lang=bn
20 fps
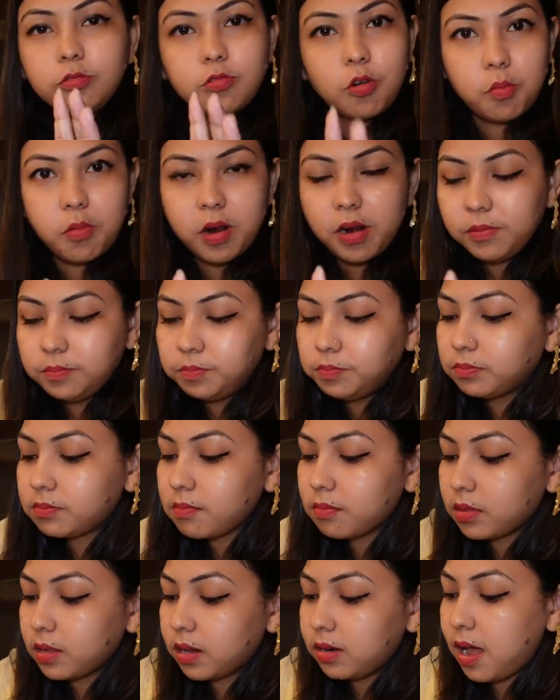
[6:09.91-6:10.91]
নর্মাল
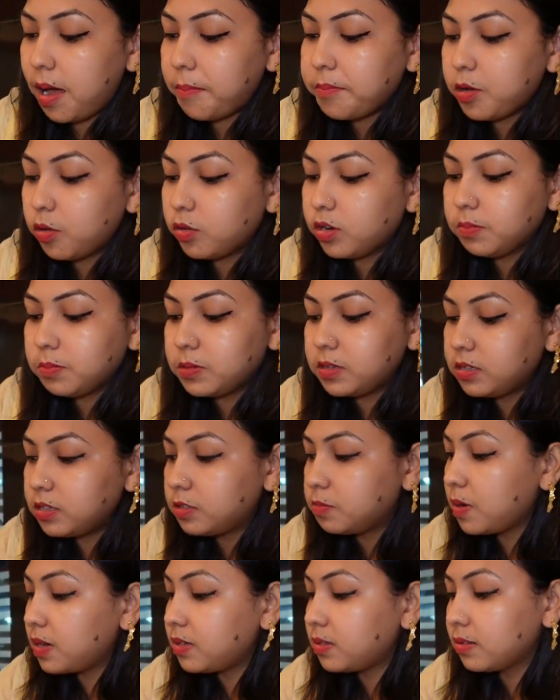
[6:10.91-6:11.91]
আমি অনেক বেশি
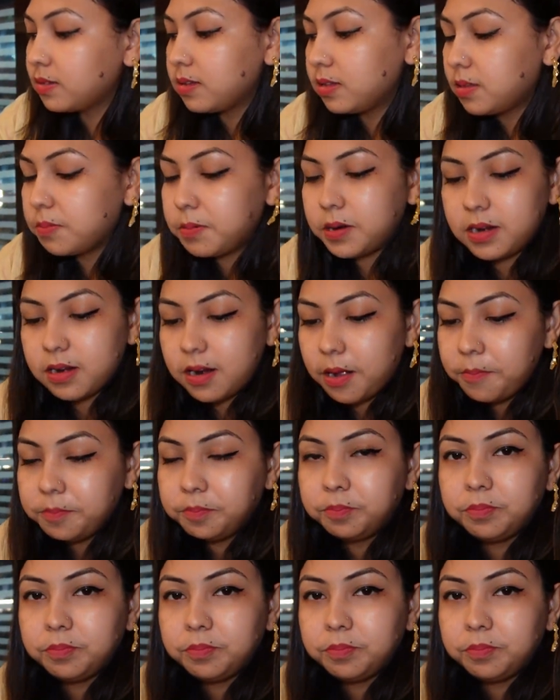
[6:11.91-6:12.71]
স্পাইস খেতে পারি না